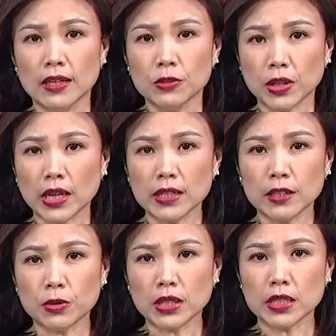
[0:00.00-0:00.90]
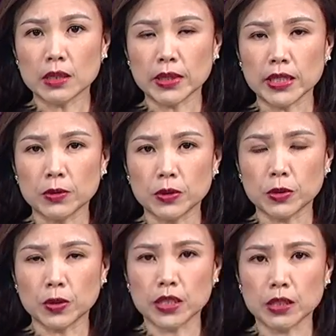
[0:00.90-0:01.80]
雪兰莪双溪比利国
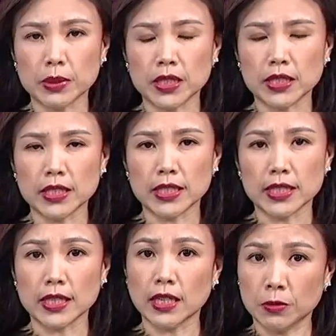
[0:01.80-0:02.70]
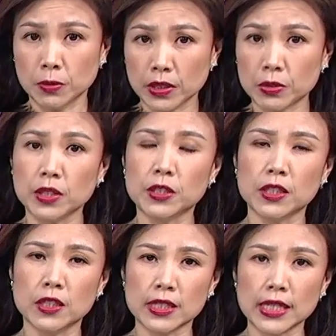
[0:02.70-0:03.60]
中一批印裔和巫裔学
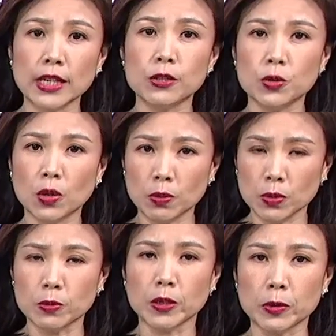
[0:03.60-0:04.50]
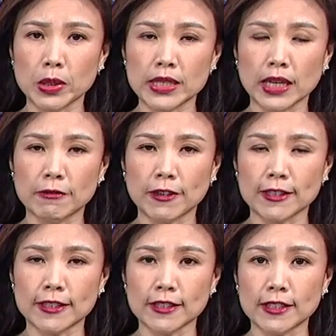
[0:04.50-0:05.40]
生在众目睽睽下发
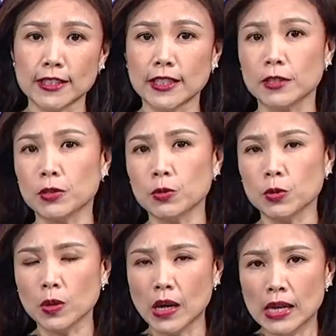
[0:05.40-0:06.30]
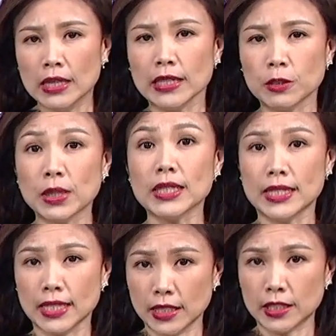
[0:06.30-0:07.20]
生肢体冲突，一段
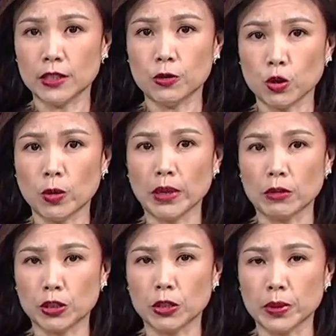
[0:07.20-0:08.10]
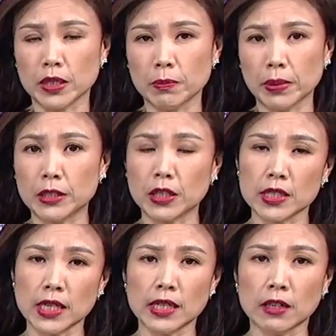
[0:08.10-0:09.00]
39秒视频被上
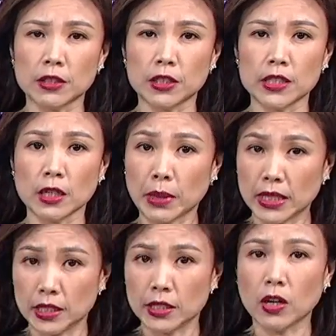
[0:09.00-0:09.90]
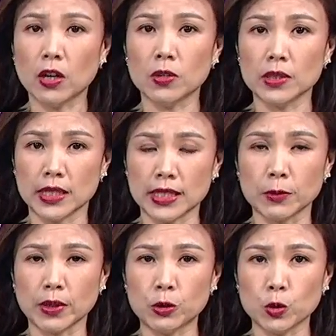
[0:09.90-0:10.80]
载到社交媒体之后引起
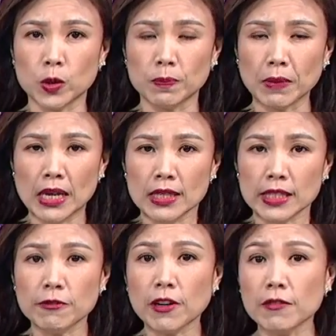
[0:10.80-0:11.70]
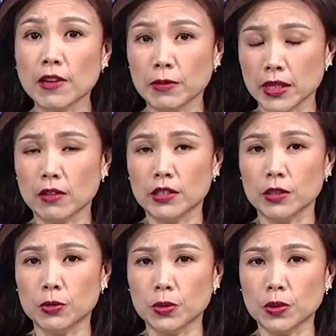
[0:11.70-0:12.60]
关注。警方发文告指
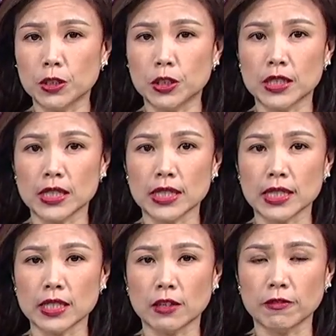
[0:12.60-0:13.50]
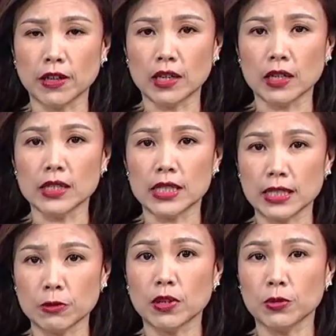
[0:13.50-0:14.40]
出，事件在校方和
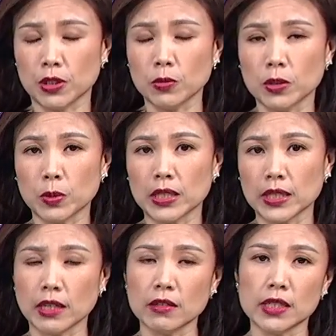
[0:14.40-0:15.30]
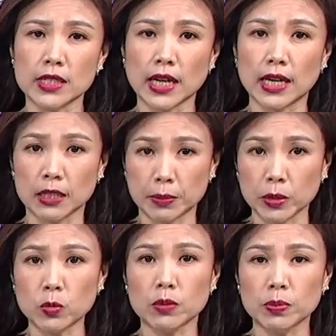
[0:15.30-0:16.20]
自愿巡逻队的调停下和平
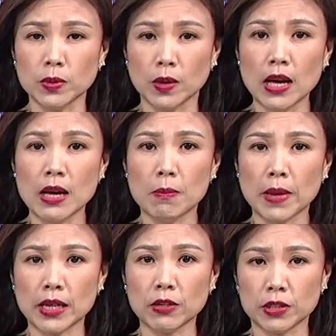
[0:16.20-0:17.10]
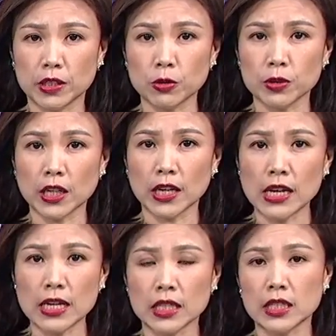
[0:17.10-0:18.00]
落幕，没有人受伤，
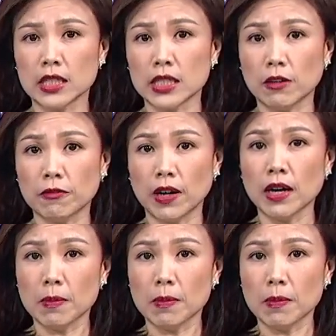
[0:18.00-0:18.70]
因此校方